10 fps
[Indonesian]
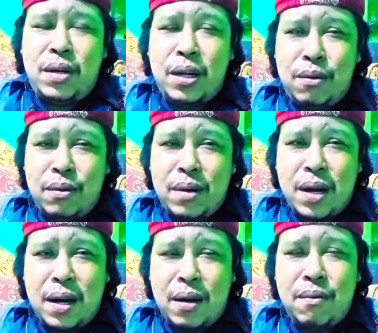itu
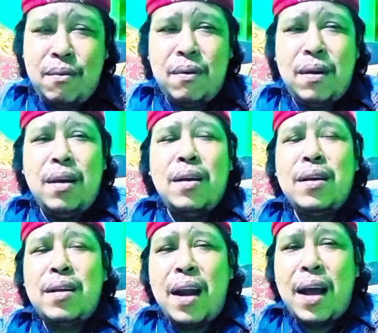saudaraku
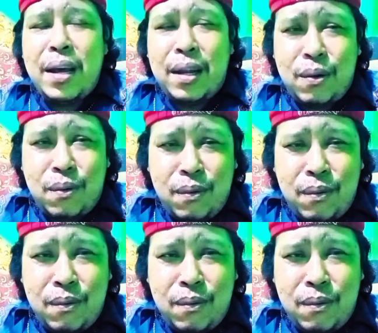setelah itu